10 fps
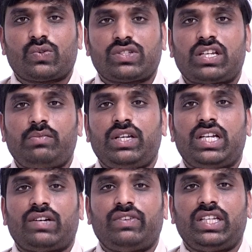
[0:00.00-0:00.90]
సోషల్
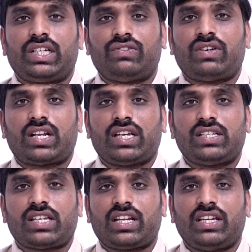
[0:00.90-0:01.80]
మీడియా వేదిక ద్వారా
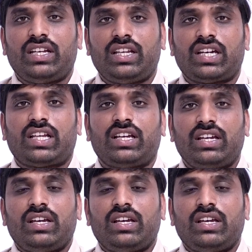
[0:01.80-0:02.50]
ఈసారి ఎన్నికల